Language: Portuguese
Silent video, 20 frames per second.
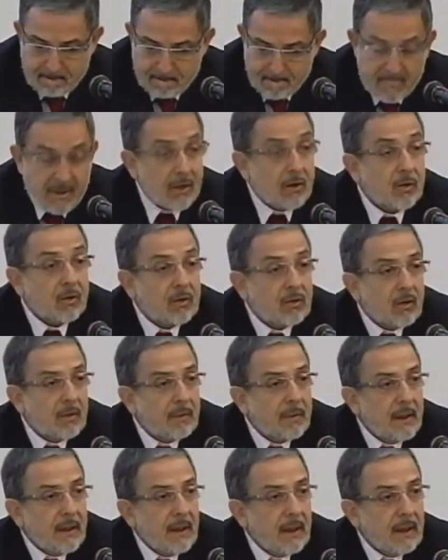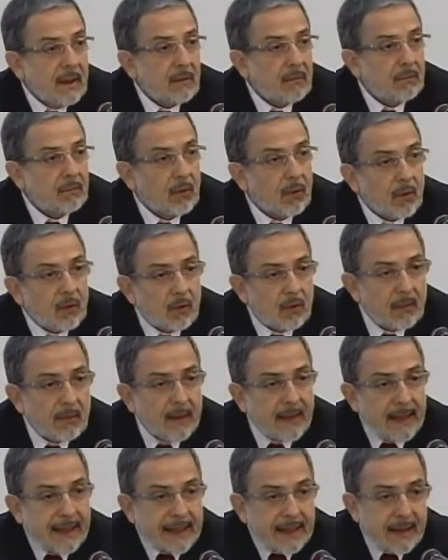dicotomia um pouco
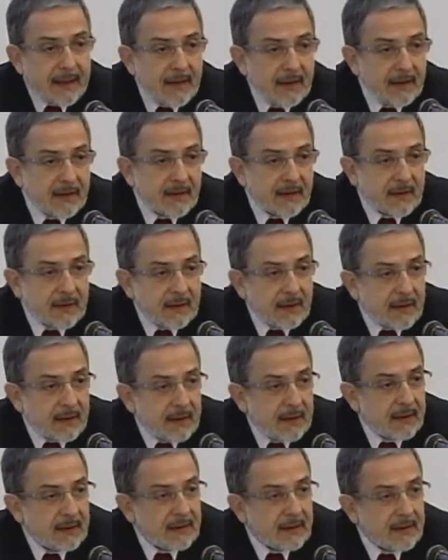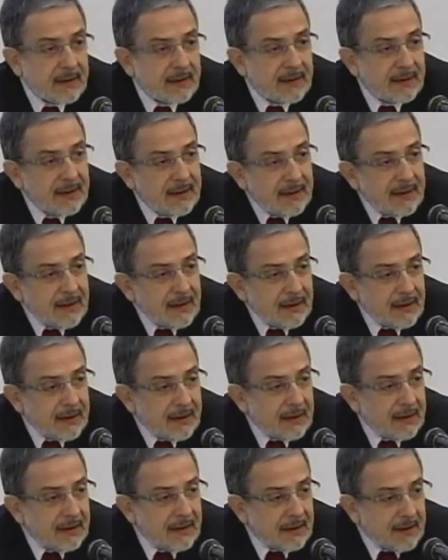maniqueísta né,
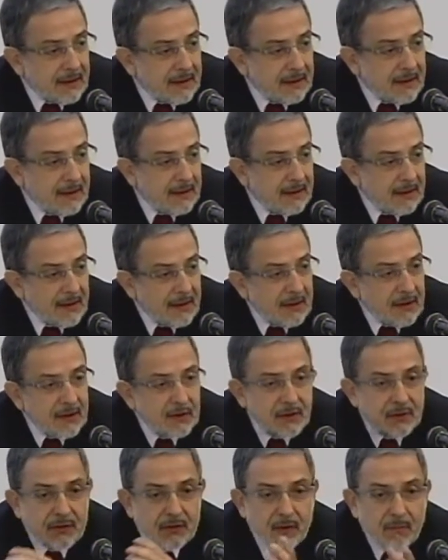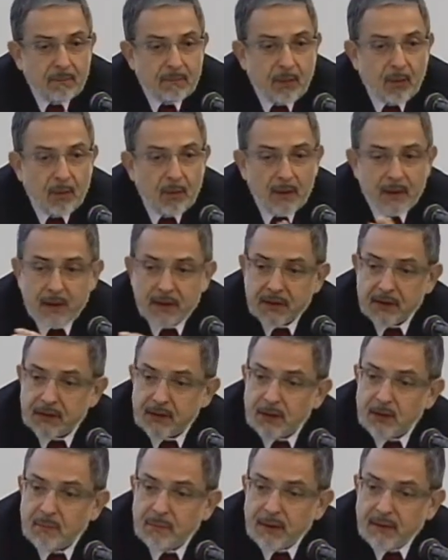entre gestão pública e
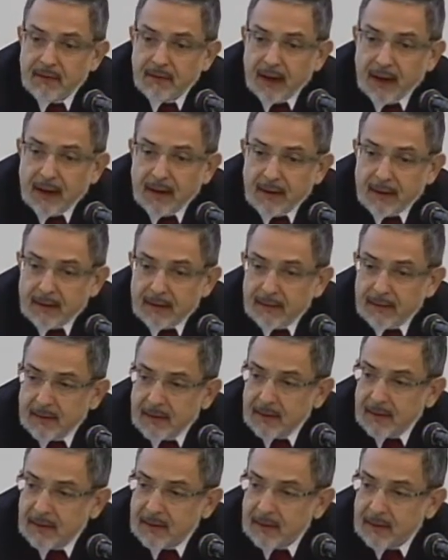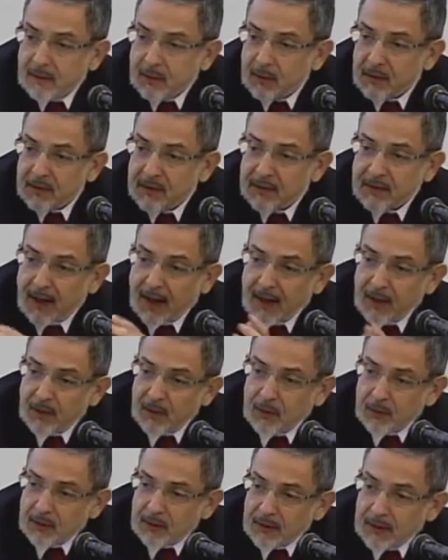gestão privada, entre o
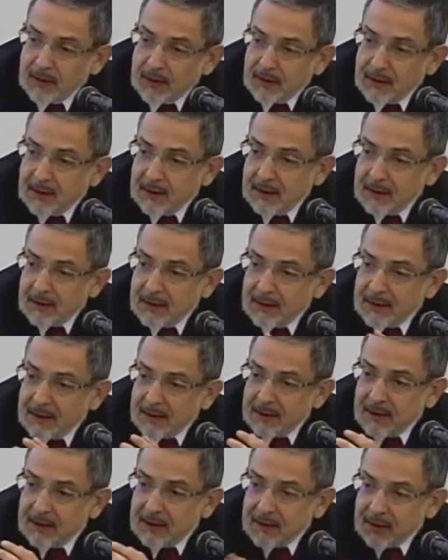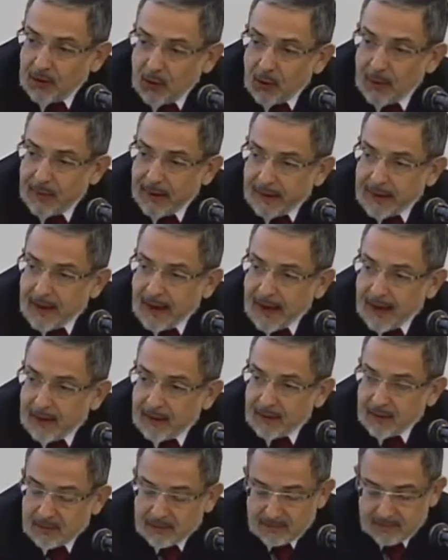Estado e o
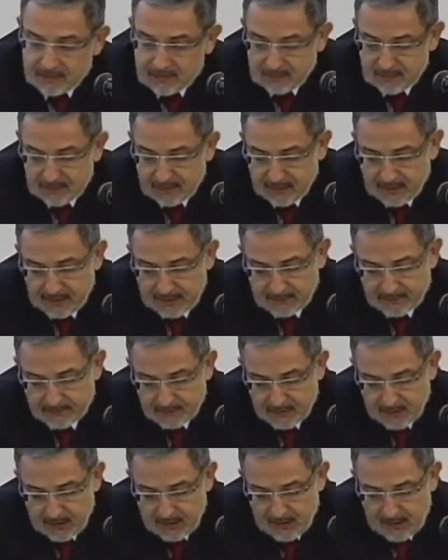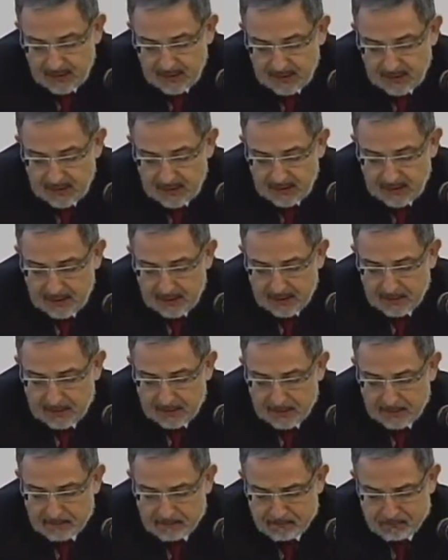mercado. Não é?
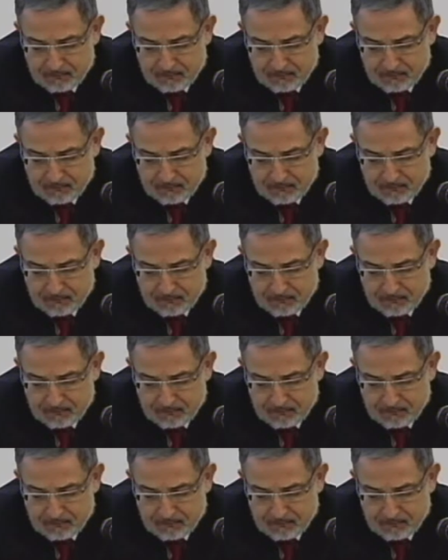é